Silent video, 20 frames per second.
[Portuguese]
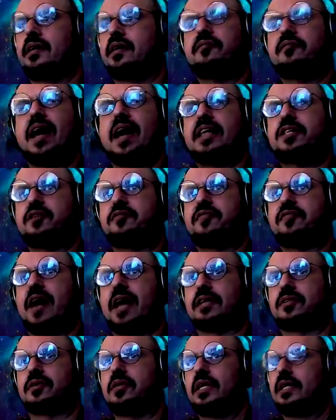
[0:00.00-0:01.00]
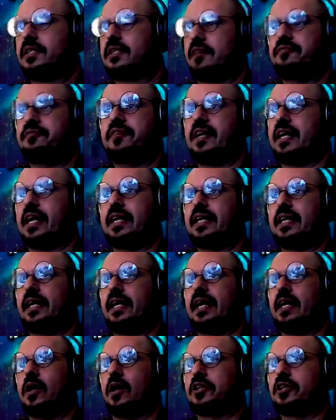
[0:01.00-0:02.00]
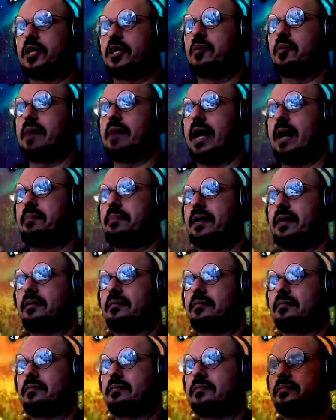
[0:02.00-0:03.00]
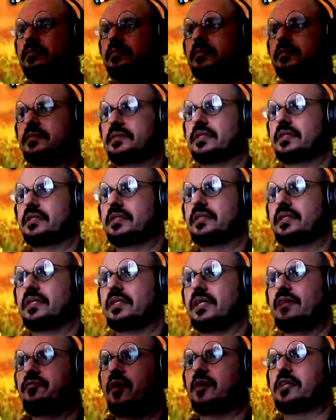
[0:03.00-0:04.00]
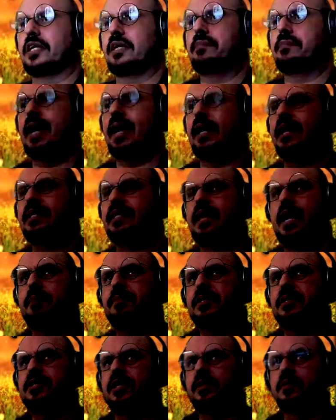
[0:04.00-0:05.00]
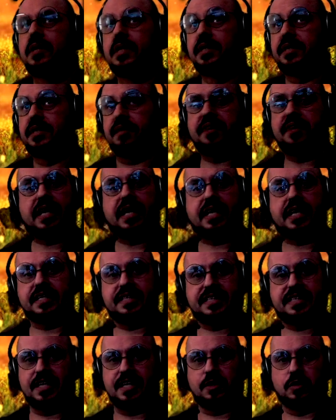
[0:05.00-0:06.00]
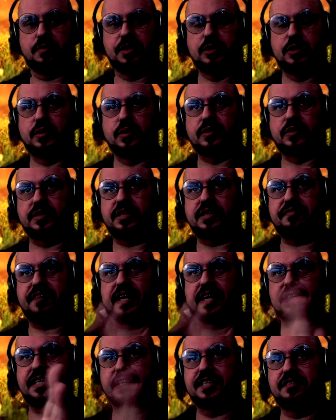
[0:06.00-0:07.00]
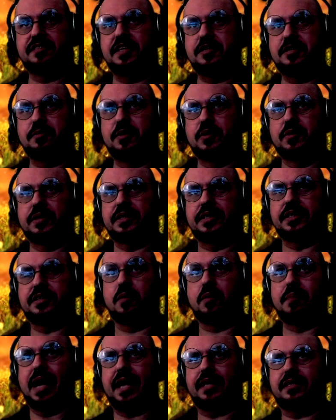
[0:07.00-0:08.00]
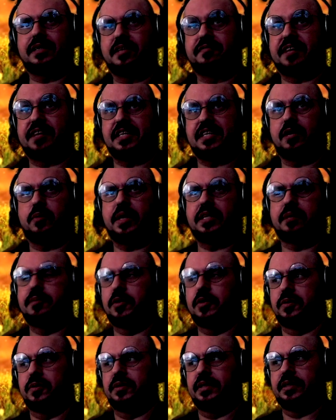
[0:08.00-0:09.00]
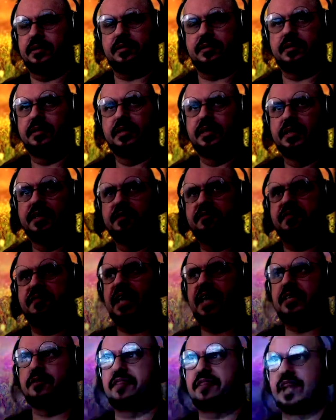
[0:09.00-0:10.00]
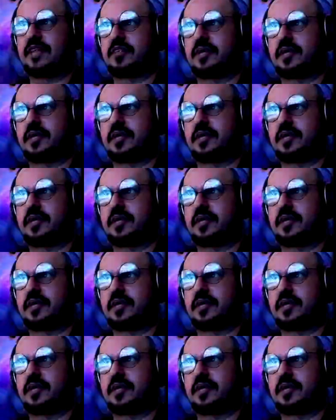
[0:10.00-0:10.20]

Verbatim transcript: Fácil, fácil. Você fica aqui, galera, ó, chama o mapa, e volta aqui pra graça rapidinho. Você fica aqui 5 minutos, você faz umas 20 mil runas, ou mais, você faz 50 mil runas. Fácil, fácil